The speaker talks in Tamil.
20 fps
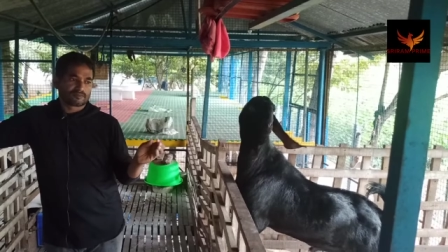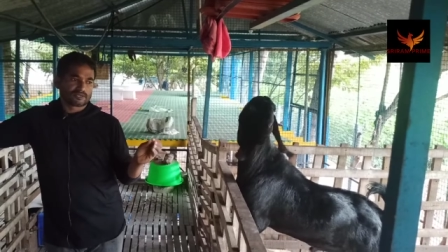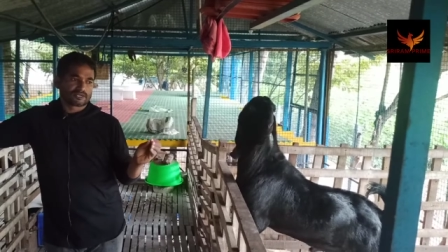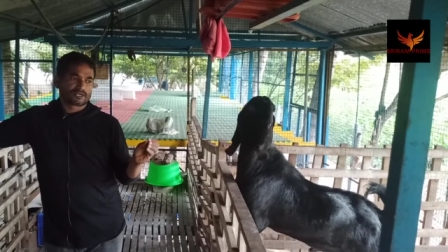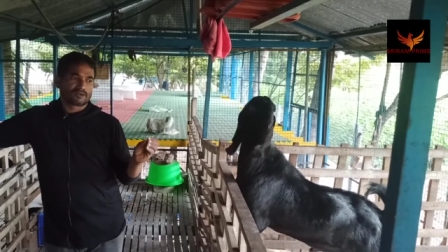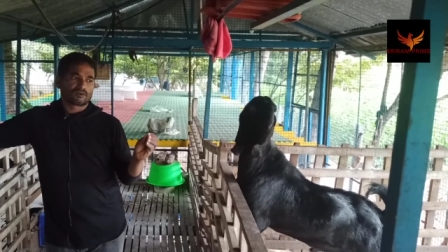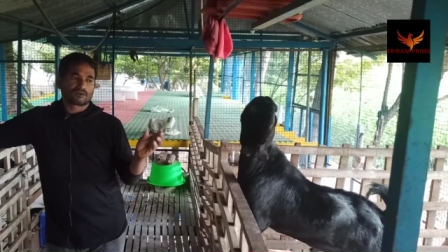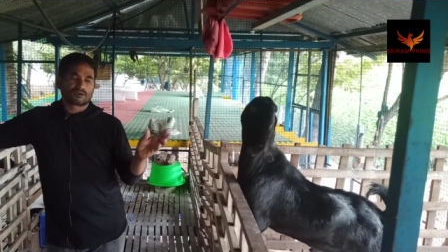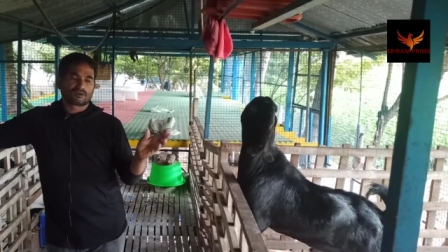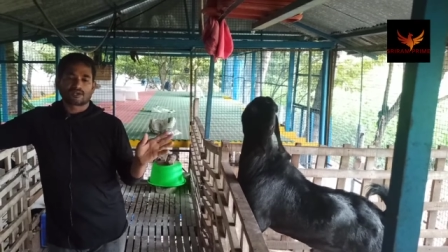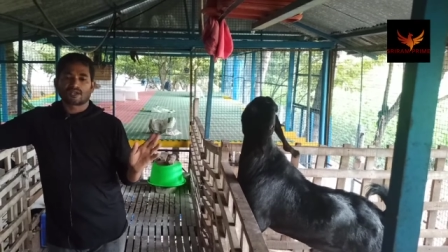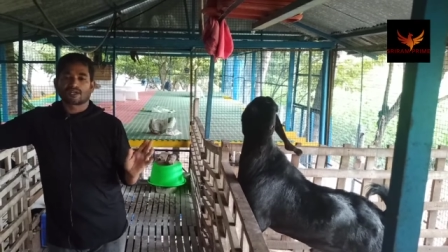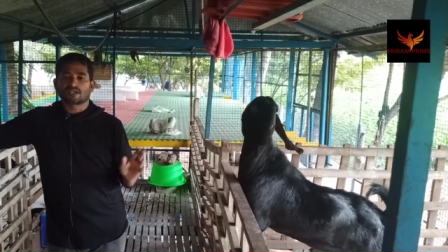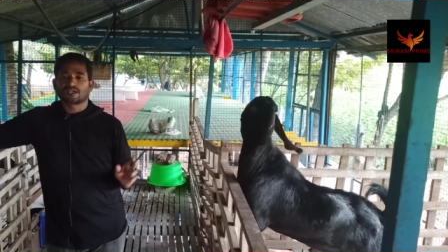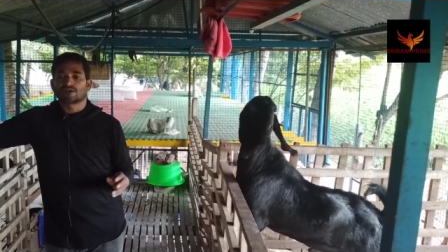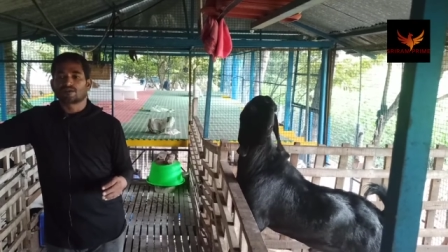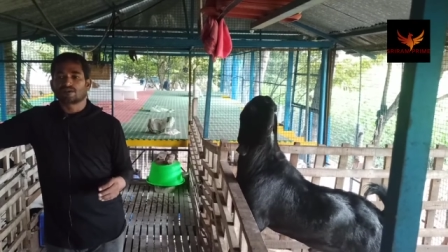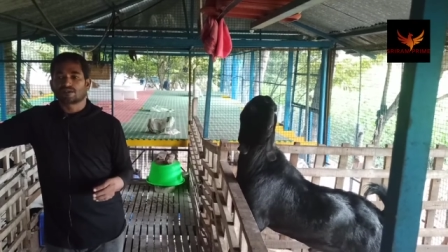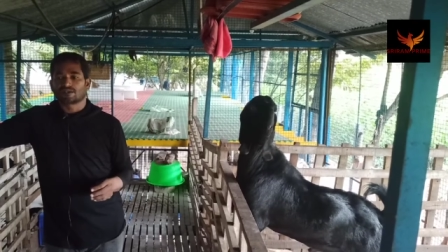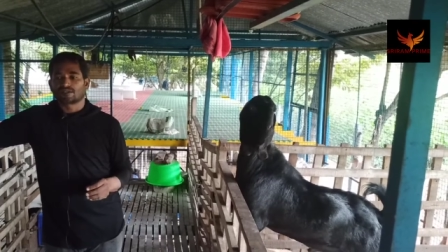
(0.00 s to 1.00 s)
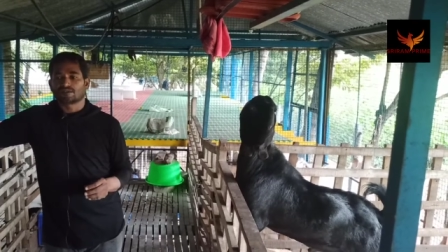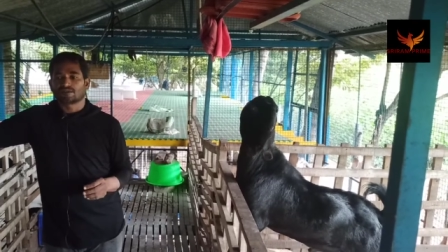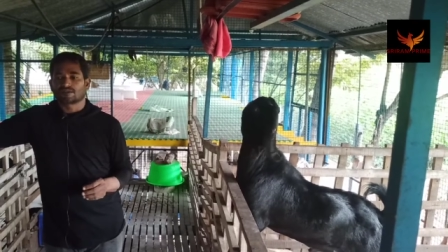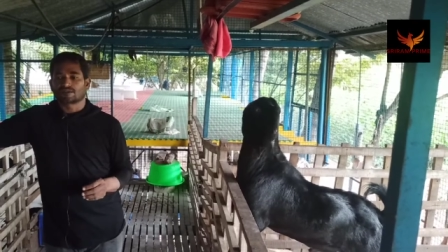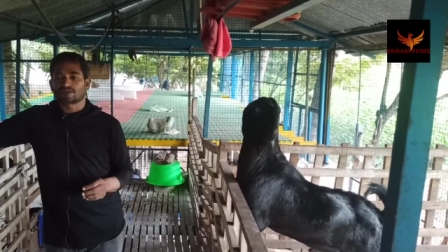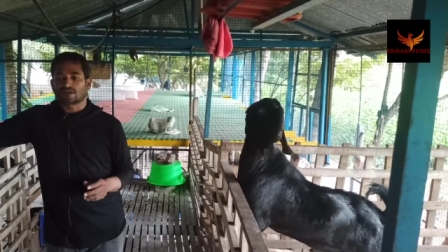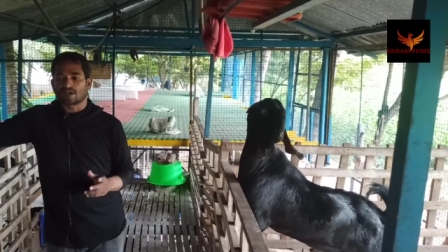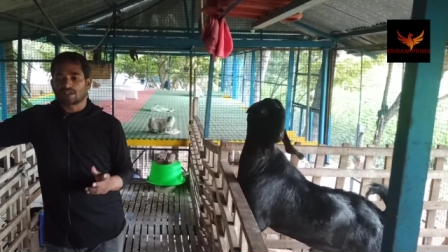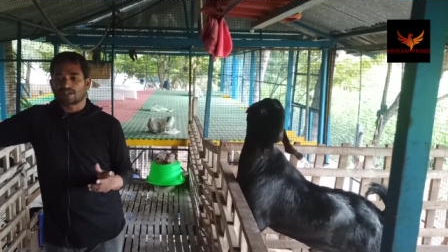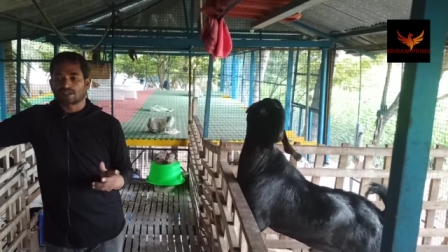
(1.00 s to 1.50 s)
ஸ்பெசிஃபிக்காக ஒரு நல்ல
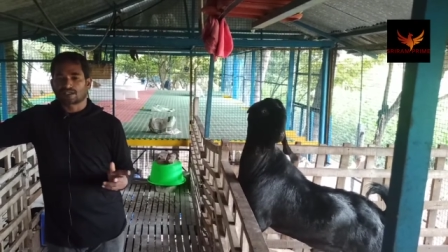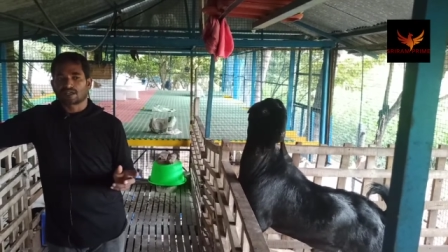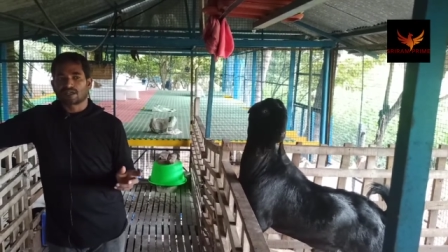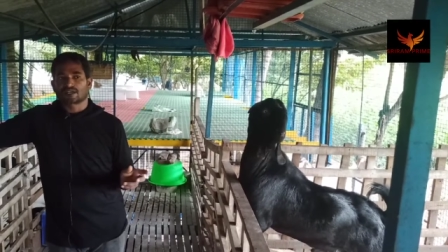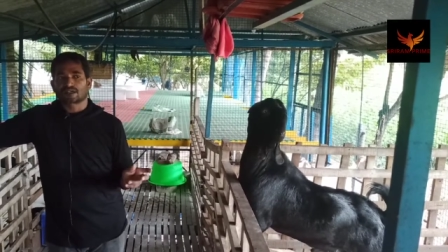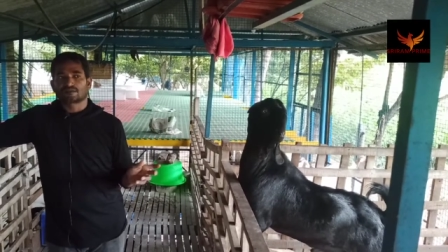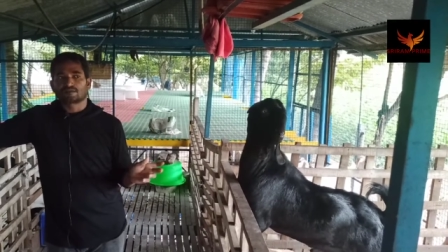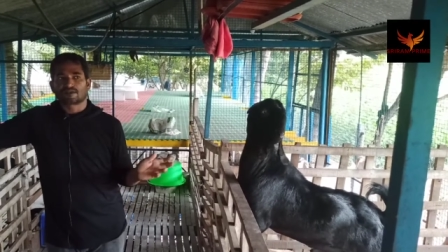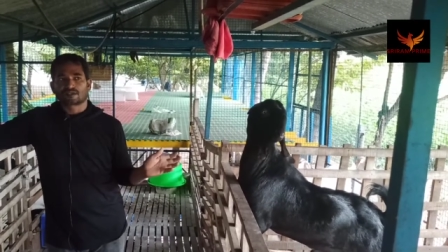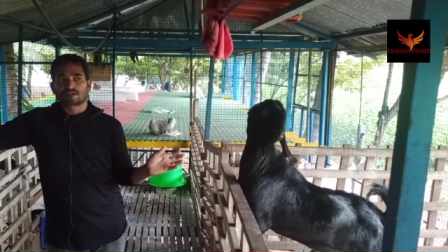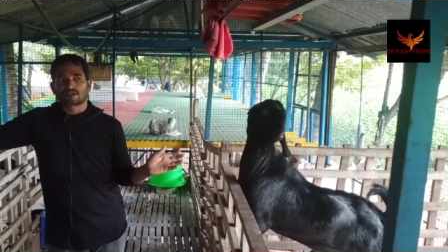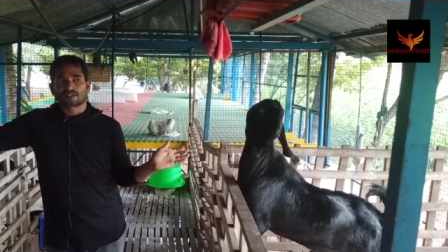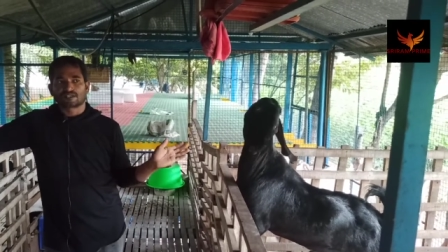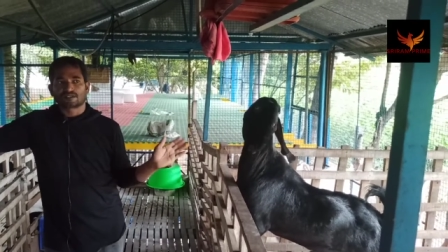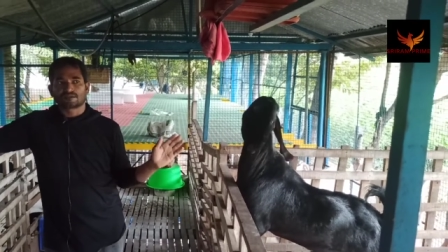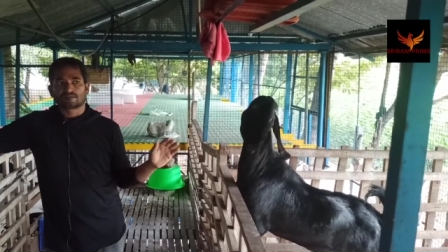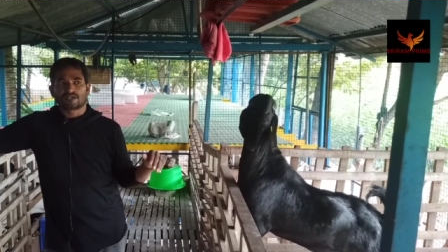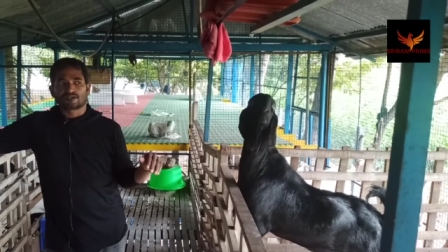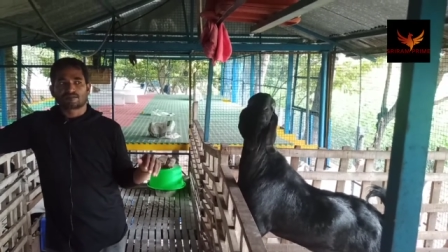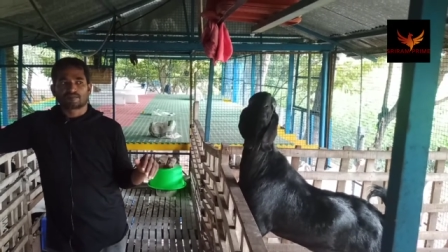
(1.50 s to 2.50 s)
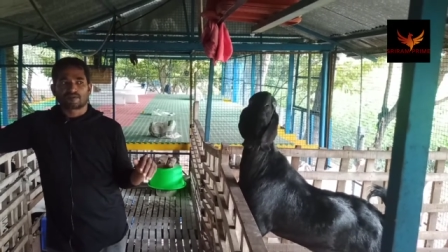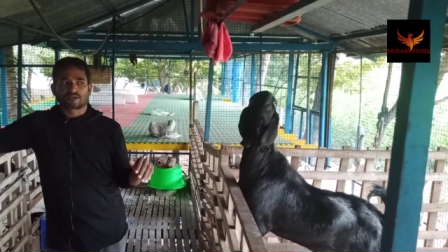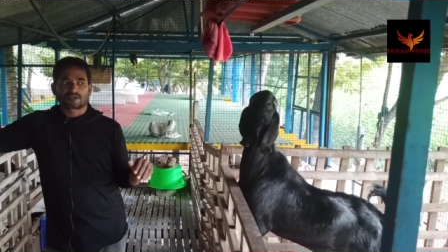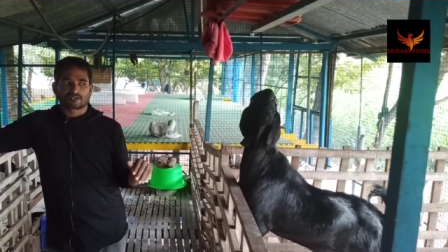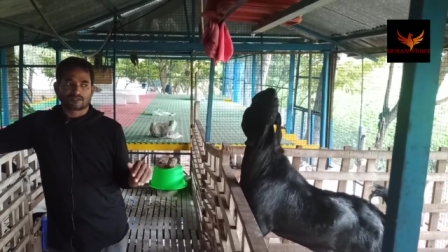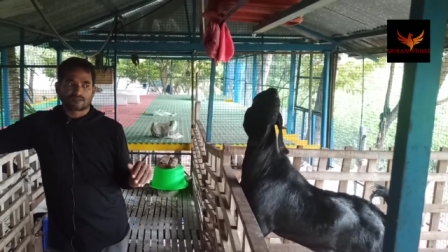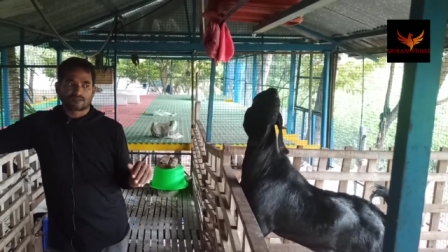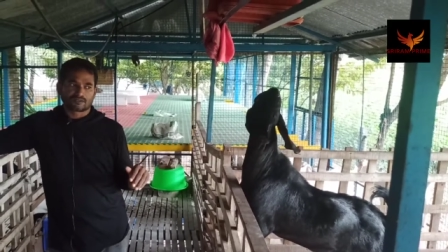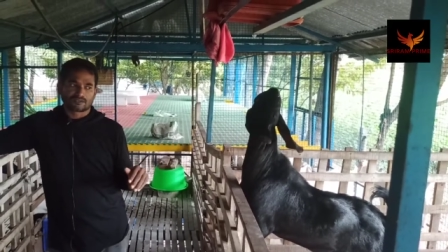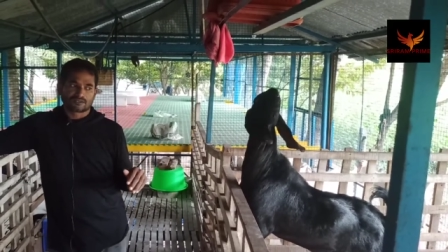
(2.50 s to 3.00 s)
ஒரு இது வரும் அதுக்காக மட்டும்தான் இது
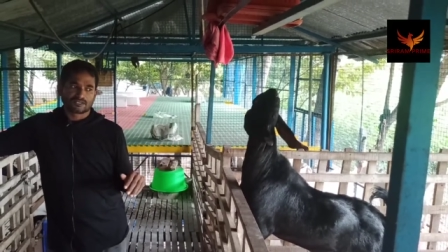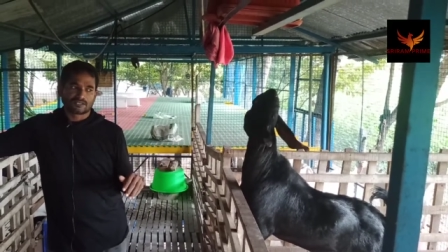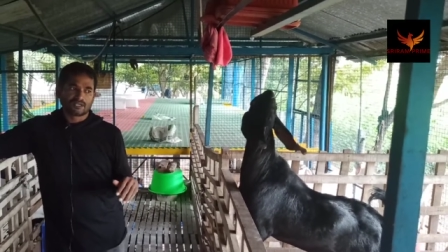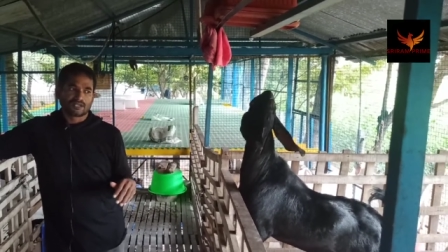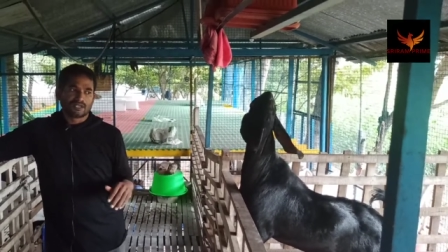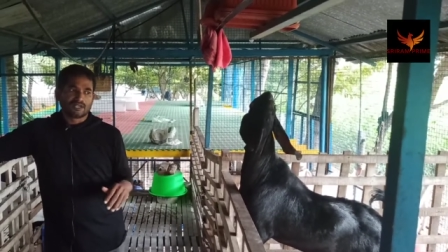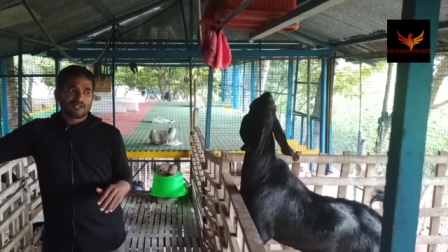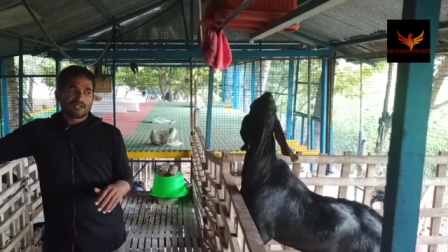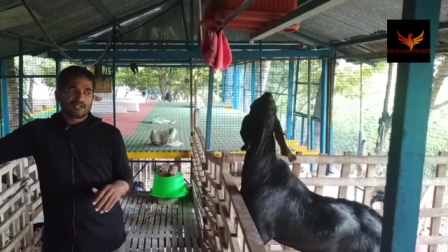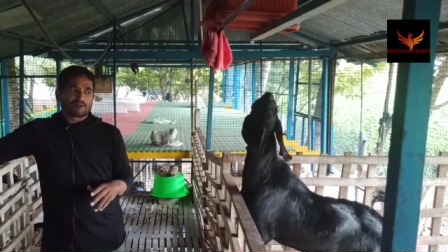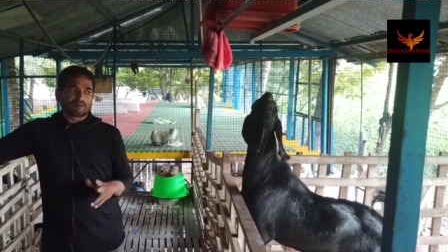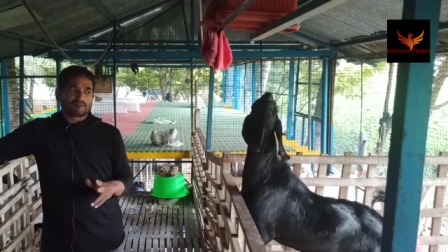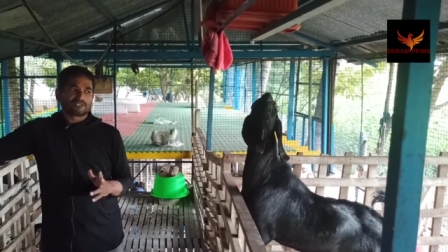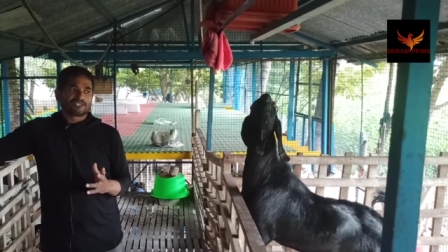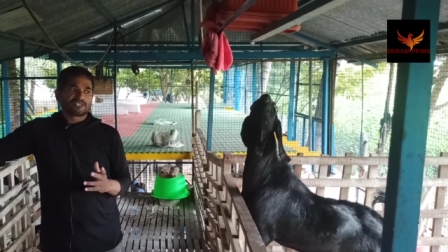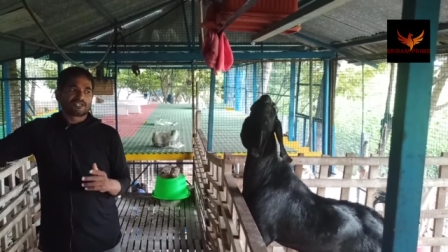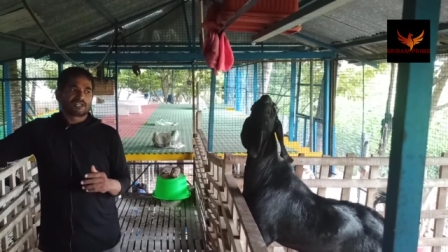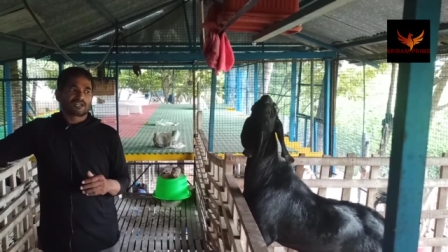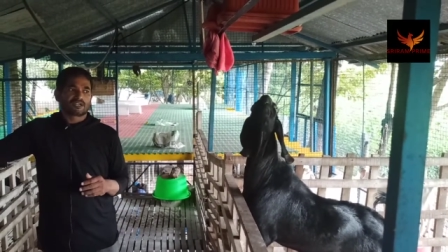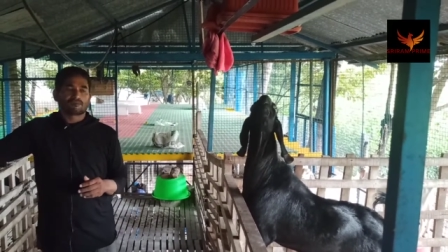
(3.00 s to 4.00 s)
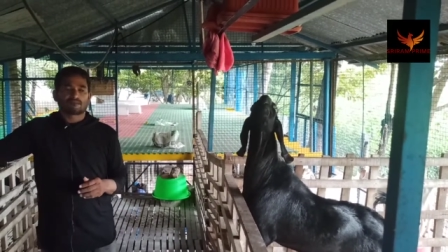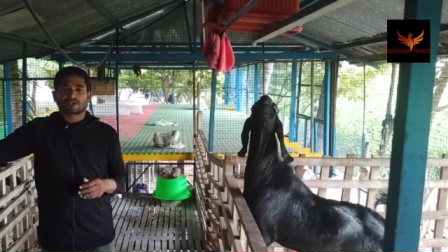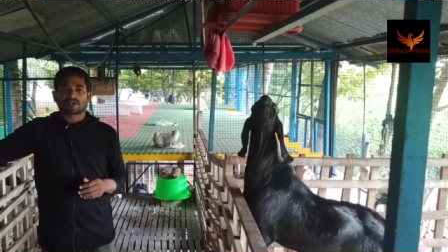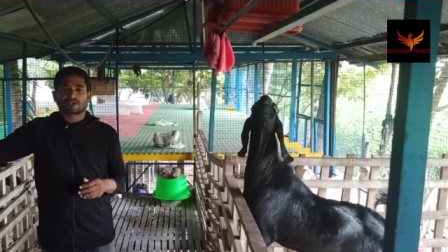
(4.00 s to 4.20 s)
மேட் பண்ணுறது வந்து நம்ம